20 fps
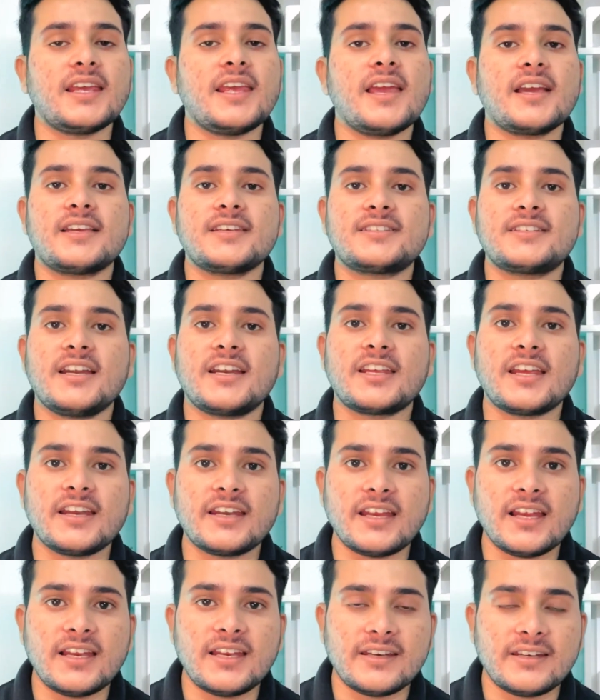एक स्टेट के
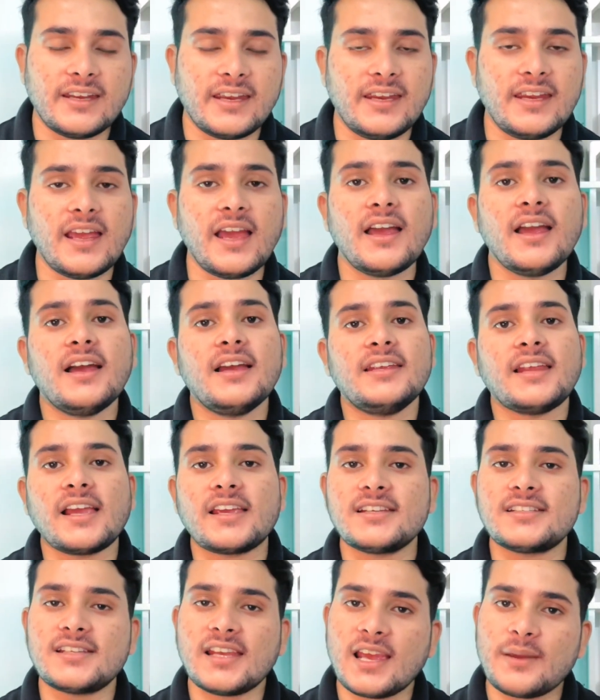लिए नहीं है या
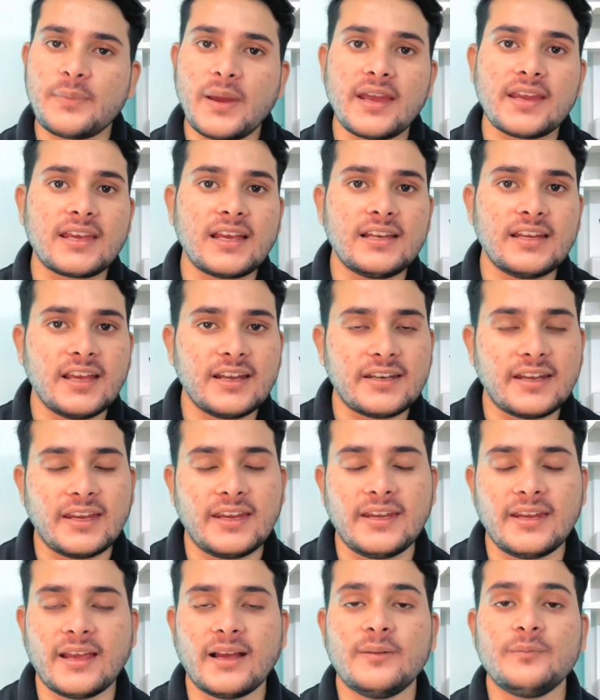किसी एक बैंक के लिए
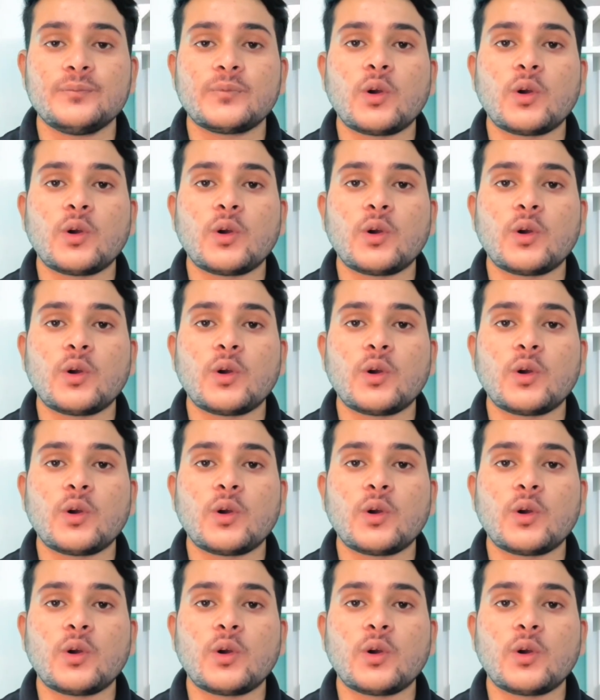नहीं है